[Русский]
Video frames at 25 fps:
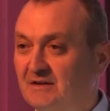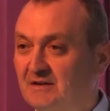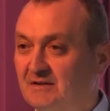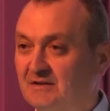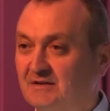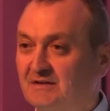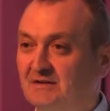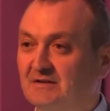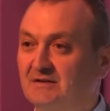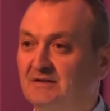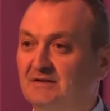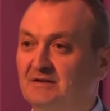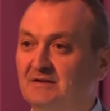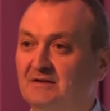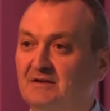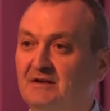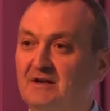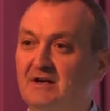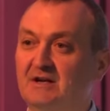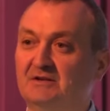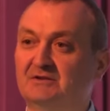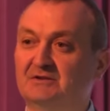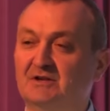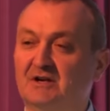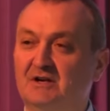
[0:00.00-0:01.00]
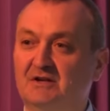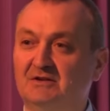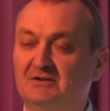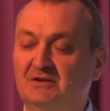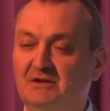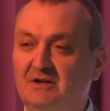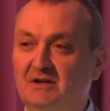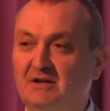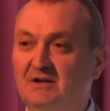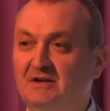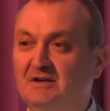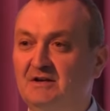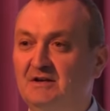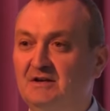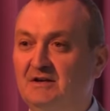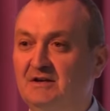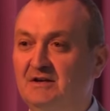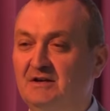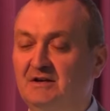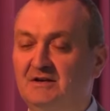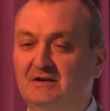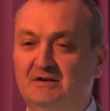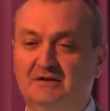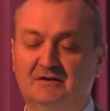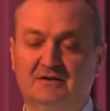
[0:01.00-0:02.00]
э,
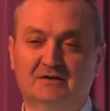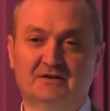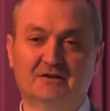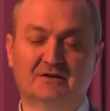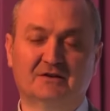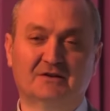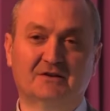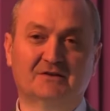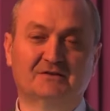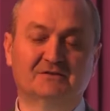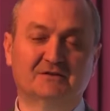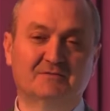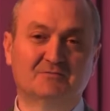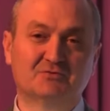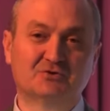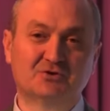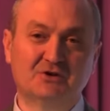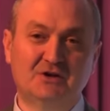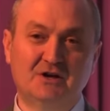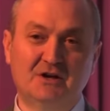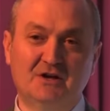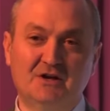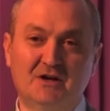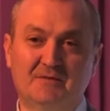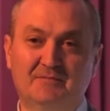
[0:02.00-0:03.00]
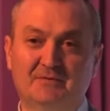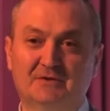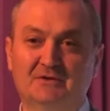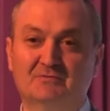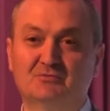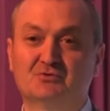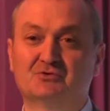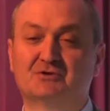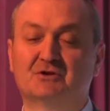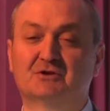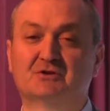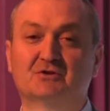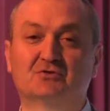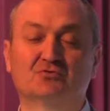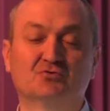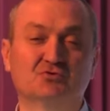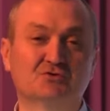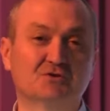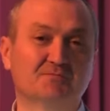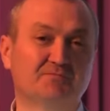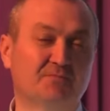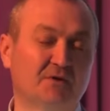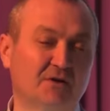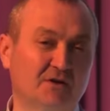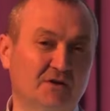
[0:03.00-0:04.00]
электроэнергии, газоснабжения, потому что это
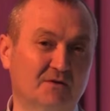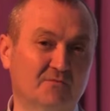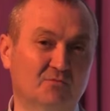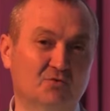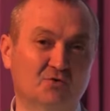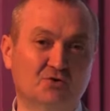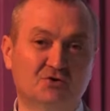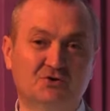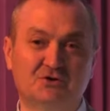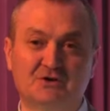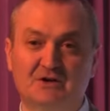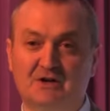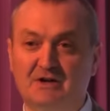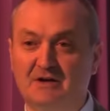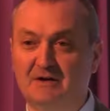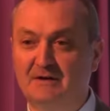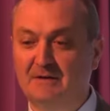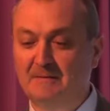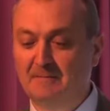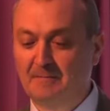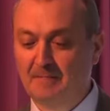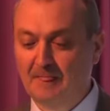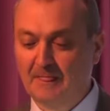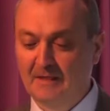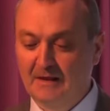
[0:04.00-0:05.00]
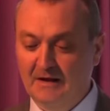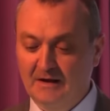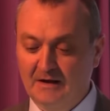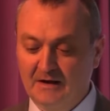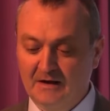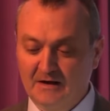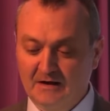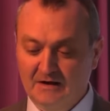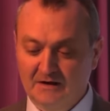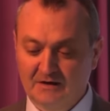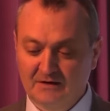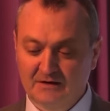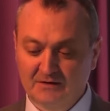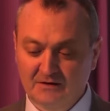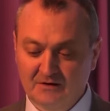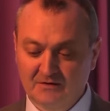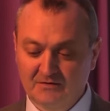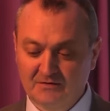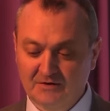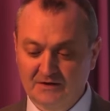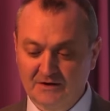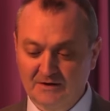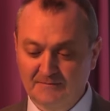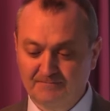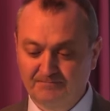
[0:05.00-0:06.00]
тоже полномочия
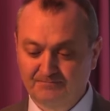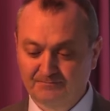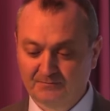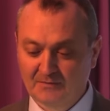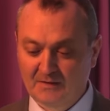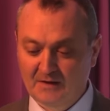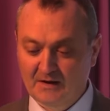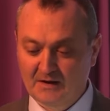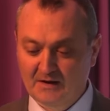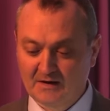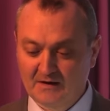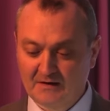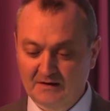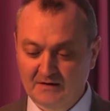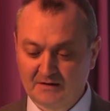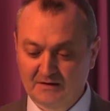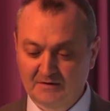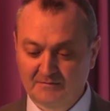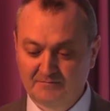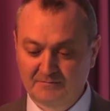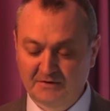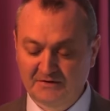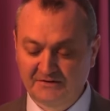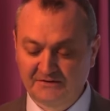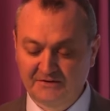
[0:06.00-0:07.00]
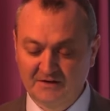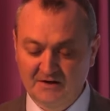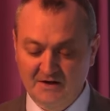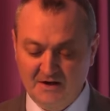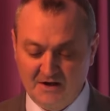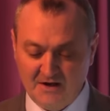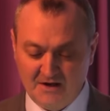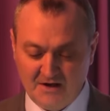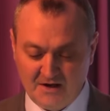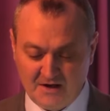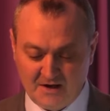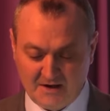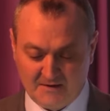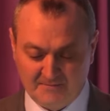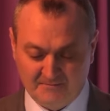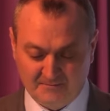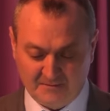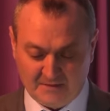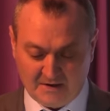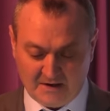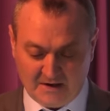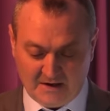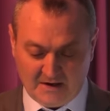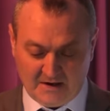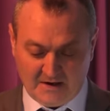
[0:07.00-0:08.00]
главы поселения.
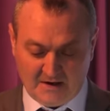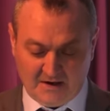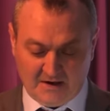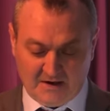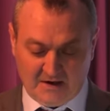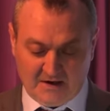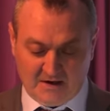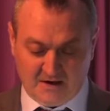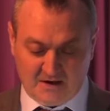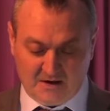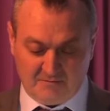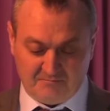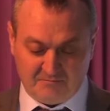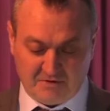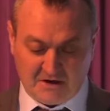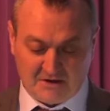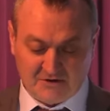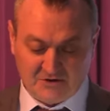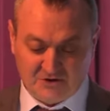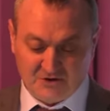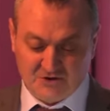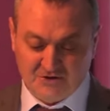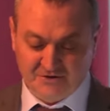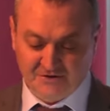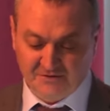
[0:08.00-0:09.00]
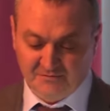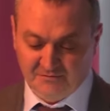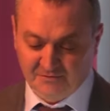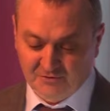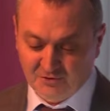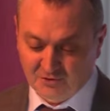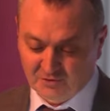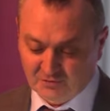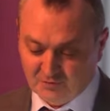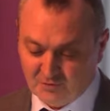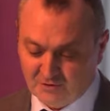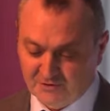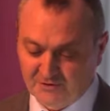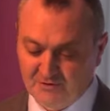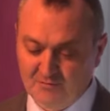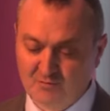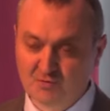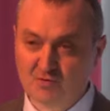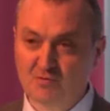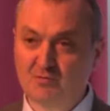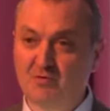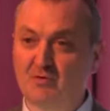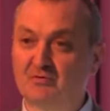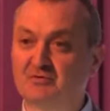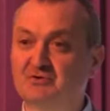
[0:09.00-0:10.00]
5708
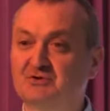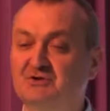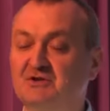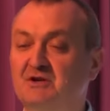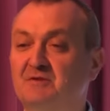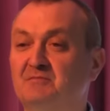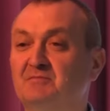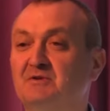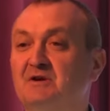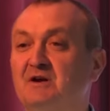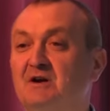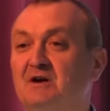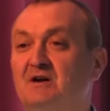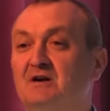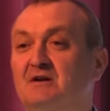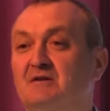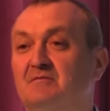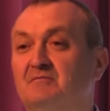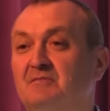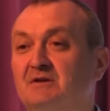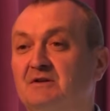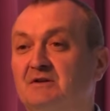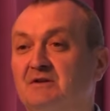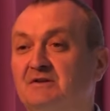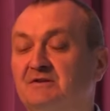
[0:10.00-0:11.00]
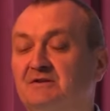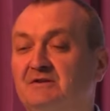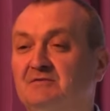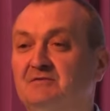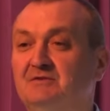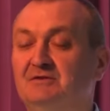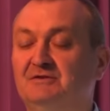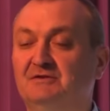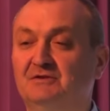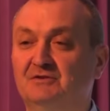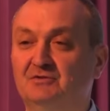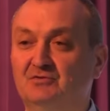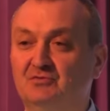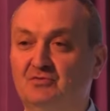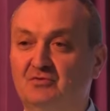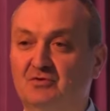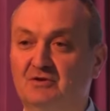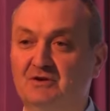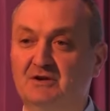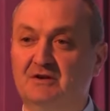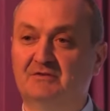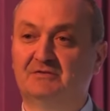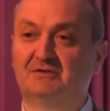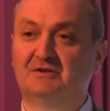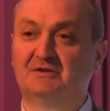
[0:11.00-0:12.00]
кубов щебня было завезено.
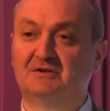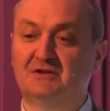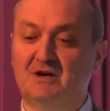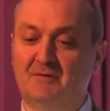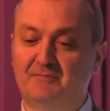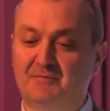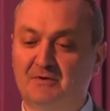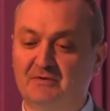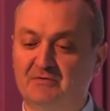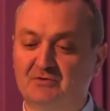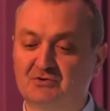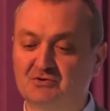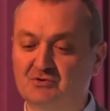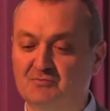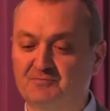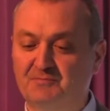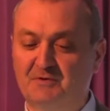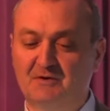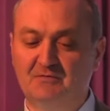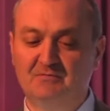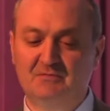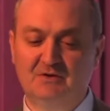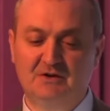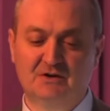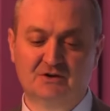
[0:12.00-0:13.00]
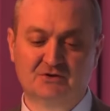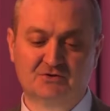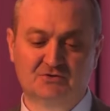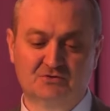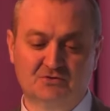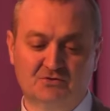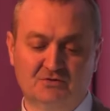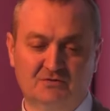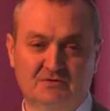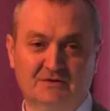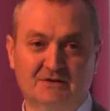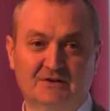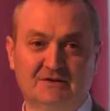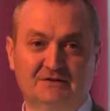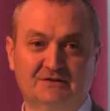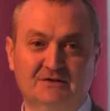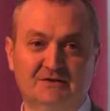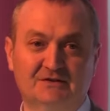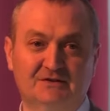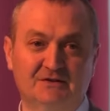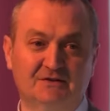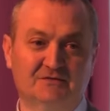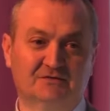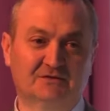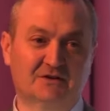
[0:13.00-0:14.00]
Я всегда привожу пример, что
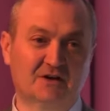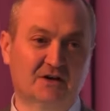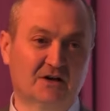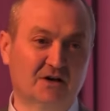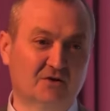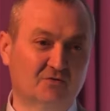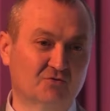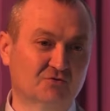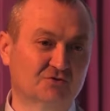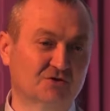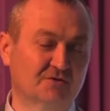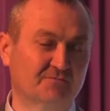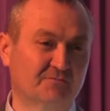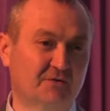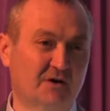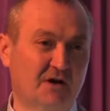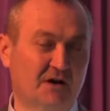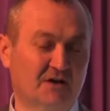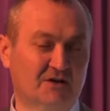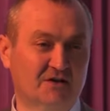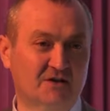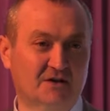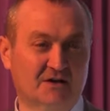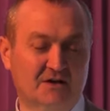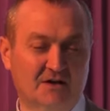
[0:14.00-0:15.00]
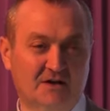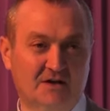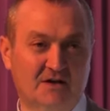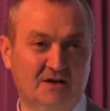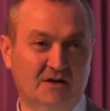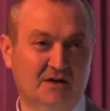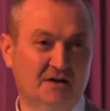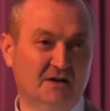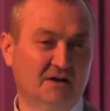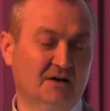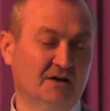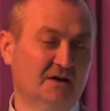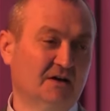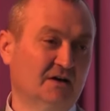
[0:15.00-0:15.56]
анастасийская хорошая практика,